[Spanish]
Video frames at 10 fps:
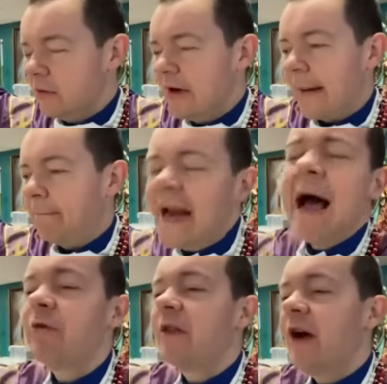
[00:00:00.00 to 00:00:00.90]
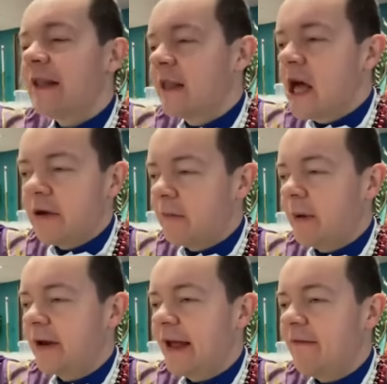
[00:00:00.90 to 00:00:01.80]
un aplauso a Dios
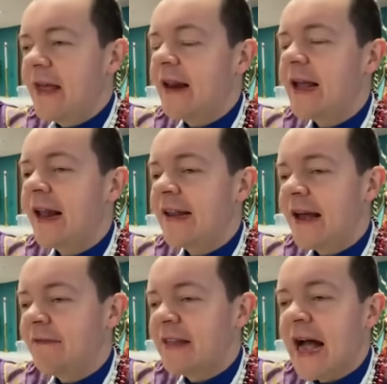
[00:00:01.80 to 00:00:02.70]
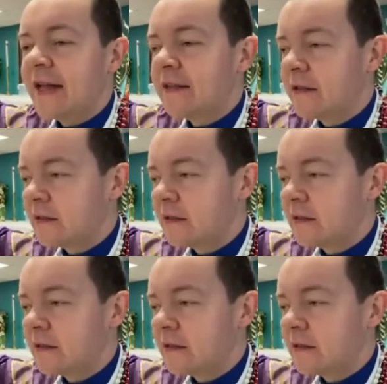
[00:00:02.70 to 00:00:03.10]
porque viene la Navidad.